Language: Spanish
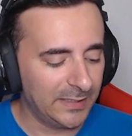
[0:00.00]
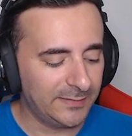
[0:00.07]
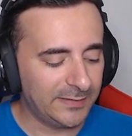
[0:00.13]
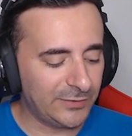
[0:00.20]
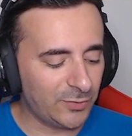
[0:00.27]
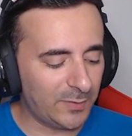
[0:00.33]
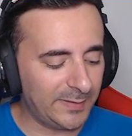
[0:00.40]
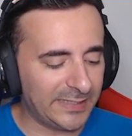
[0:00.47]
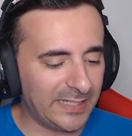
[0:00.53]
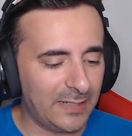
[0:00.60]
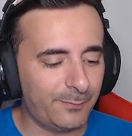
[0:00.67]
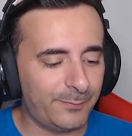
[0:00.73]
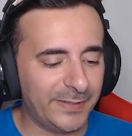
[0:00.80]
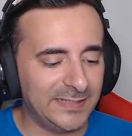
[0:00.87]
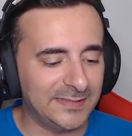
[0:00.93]
De hecho, voy a meter
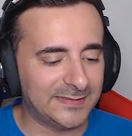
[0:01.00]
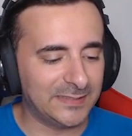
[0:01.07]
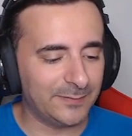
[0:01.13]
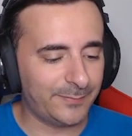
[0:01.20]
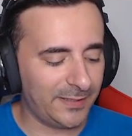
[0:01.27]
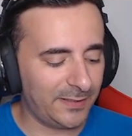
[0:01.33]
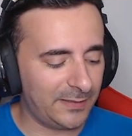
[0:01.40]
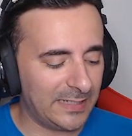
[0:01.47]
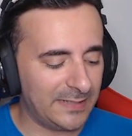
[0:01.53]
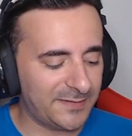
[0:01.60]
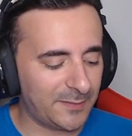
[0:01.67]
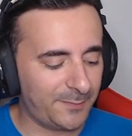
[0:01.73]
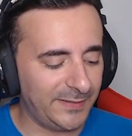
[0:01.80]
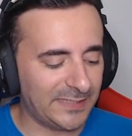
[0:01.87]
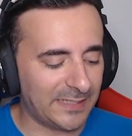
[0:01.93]
el príncipe, el
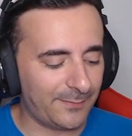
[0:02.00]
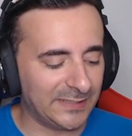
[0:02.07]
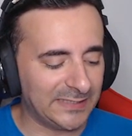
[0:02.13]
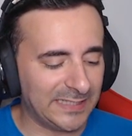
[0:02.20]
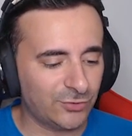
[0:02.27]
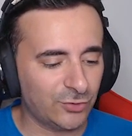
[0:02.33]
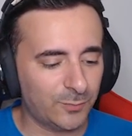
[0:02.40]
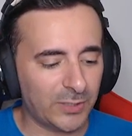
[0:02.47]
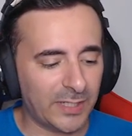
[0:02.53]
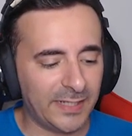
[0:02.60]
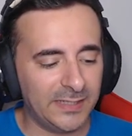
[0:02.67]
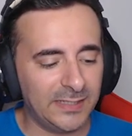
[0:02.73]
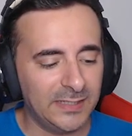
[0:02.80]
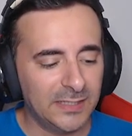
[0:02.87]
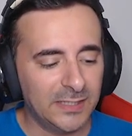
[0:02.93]
chispita, mata eso por
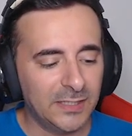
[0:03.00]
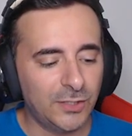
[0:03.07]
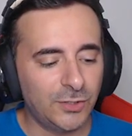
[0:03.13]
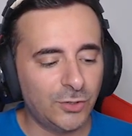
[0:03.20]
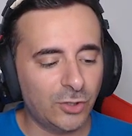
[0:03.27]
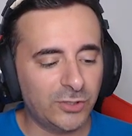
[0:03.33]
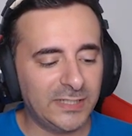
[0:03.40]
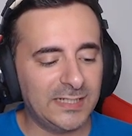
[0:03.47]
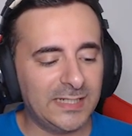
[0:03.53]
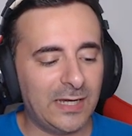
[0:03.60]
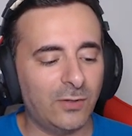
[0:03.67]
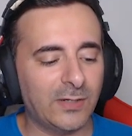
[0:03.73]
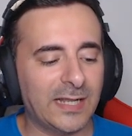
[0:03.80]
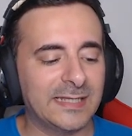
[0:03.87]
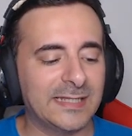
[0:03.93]
ahí. No tiene
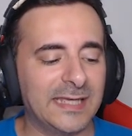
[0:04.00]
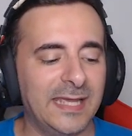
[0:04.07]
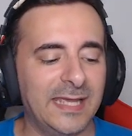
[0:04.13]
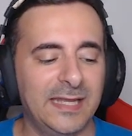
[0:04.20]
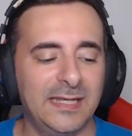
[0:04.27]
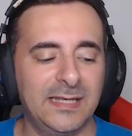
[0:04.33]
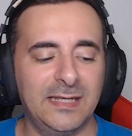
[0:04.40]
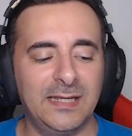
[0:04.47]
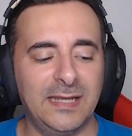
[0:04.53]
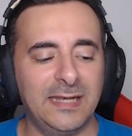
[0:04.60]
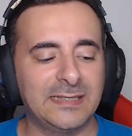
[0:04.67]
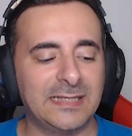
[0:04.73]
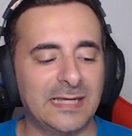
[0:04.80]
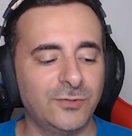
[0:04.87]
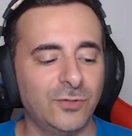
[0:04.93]
ahora el,
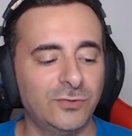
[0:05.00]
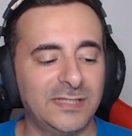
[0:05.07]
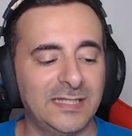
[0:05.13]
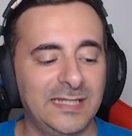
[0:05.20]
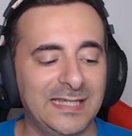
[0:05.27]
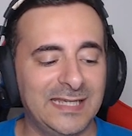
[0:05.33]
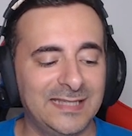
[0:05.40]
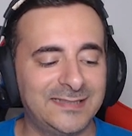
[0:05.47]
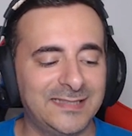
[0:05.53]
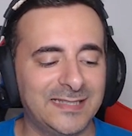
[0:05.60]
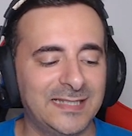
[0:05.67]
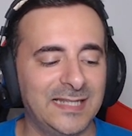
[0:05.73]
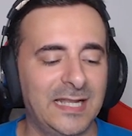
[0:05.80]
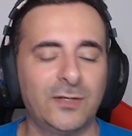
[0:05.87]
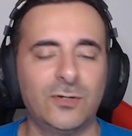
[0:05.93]
el, cañón, tiene que
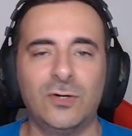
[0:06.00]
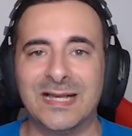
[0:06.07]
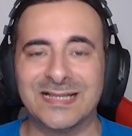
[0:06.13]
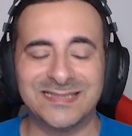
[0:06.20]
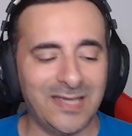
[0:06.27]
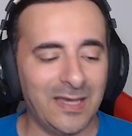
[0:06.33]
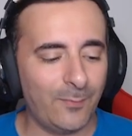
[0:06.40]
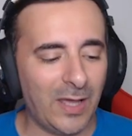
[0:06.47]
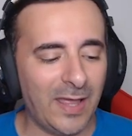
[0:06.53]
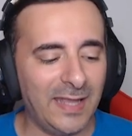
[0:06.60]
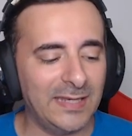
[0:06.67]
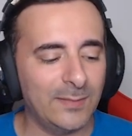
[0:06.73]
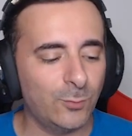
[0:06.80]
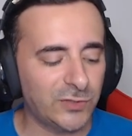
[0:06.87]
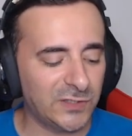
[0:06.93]
ciclarlo. Así que vamos a
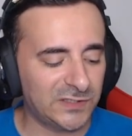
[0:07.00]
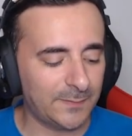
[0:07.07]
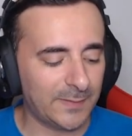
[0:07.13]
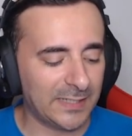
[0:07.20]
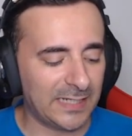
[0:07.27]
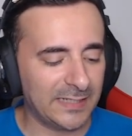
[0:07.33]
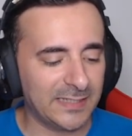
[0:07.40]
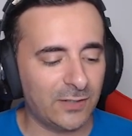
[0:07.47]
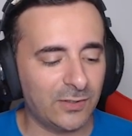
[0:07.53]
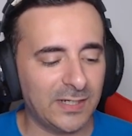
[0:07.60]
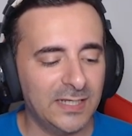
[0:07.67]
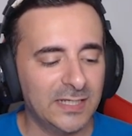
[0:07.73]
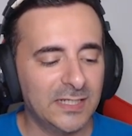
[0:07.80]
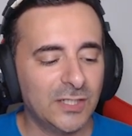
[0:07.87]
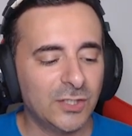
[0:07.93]
darle muchísima caña
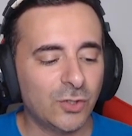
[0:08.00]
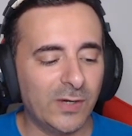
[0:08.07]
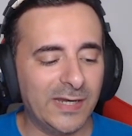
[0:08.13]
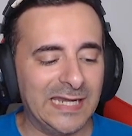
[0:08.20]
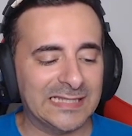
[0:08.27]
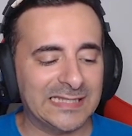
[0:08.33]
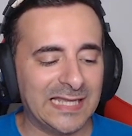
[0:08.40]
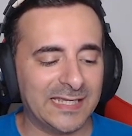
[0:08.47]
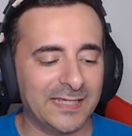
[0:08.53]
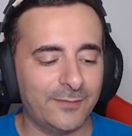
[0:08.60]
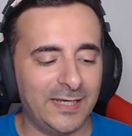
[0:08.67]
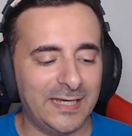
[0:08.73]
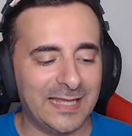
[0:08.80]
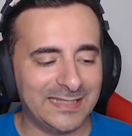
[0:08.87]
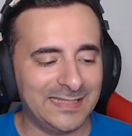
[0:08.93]
ahora con el ataque,
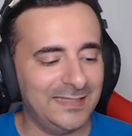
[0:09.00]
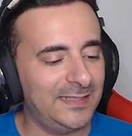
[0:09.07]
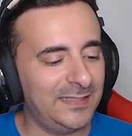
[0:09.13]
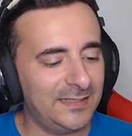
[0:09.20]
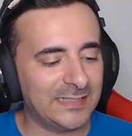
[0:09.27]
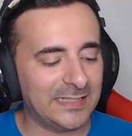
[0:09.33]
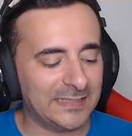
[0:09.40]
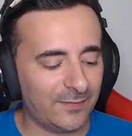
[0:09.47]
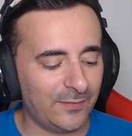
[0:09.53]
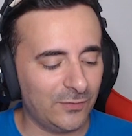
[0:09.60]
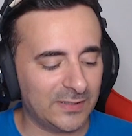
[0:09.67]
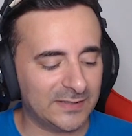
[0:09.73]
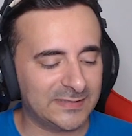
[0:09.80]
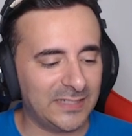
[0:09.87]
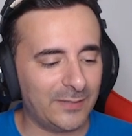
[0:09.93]
¿vale? Aquí ya te digo
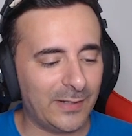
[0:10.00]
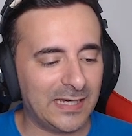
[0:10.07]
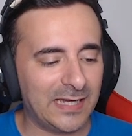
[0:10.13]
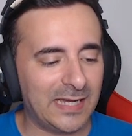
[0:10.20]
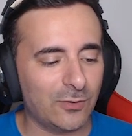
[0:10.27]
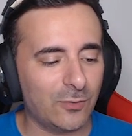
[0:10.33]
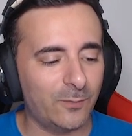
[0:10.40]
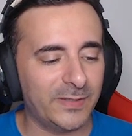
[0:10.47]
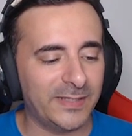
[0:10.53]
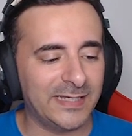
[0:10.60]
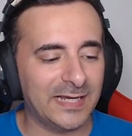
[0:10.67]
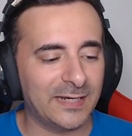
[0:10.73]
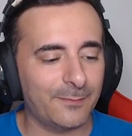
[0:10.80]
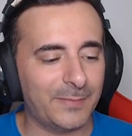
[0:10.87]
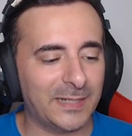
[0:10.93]
que se le va a
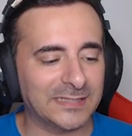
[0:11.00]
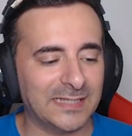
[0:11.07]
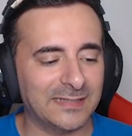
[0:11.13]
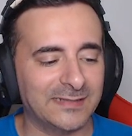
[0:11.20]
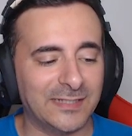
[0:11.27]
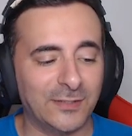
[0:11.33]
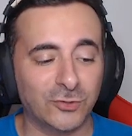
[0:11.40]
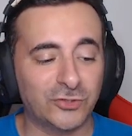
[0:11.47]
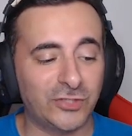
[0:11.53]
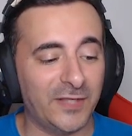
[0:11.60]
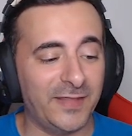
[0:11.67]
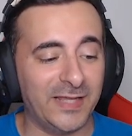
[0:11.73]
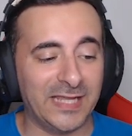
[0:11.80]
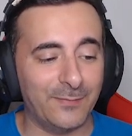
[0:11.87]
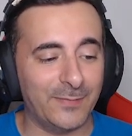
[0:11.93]
complicar bastante. No sé
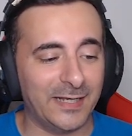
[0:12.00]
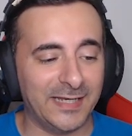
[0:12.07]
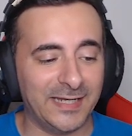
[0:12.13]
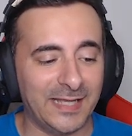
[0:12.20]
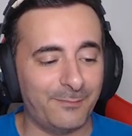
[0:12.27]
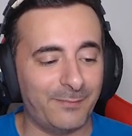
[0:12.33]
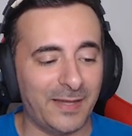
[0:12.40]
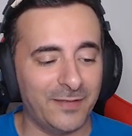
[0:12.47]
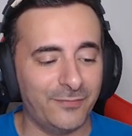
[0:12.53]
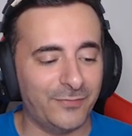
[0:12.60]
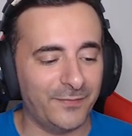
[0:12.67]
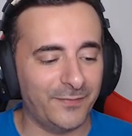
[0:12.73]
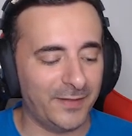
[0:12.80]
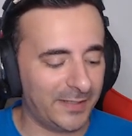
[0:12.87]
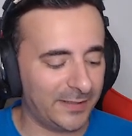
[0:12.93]
de qué manera va a
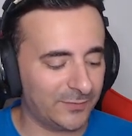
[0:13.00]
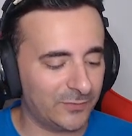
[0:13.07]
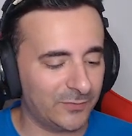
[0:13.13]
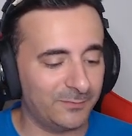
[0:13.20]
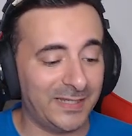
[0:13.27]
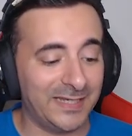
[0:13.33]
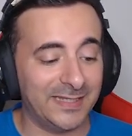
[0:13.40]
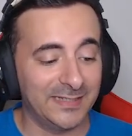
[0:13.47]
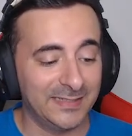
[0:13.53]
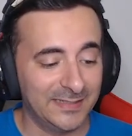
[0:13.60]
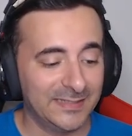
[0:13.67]
defender esto, ¿vale?